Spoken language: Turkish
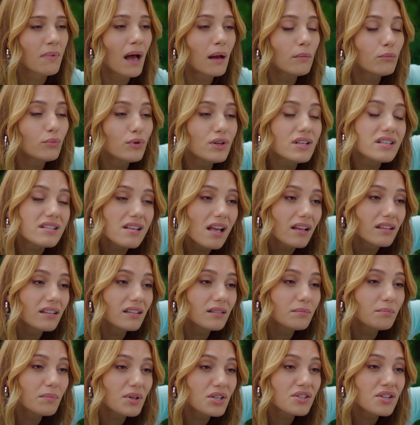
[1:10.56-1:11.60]
Ben bu
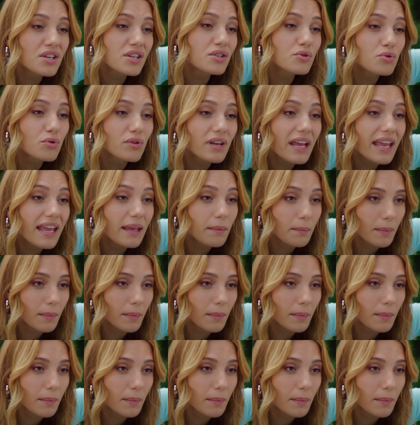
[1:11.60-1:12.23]
insanların başını hiç öne